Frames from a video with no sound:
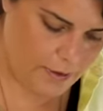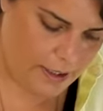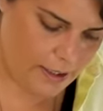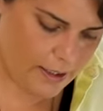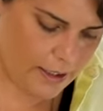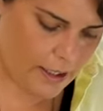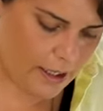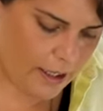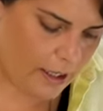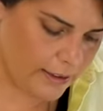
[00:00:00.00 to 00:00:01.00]
Ve
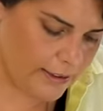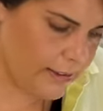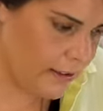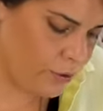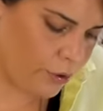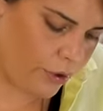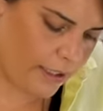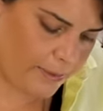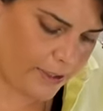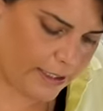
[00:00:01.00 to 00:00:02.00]
aslında
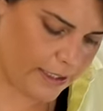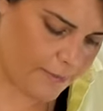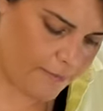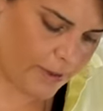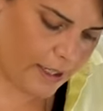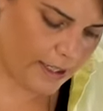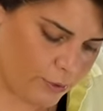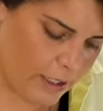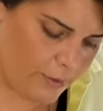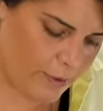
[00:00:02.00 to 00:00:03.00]
şöyle bir şey.
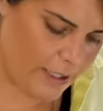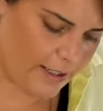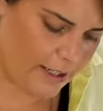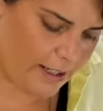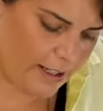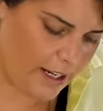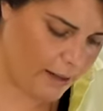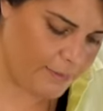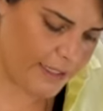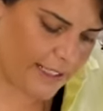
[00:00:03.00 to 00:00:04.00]
Bunlar böyle
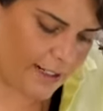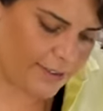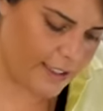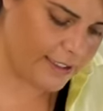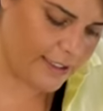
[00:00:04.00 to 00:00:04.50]
hem bir taraftan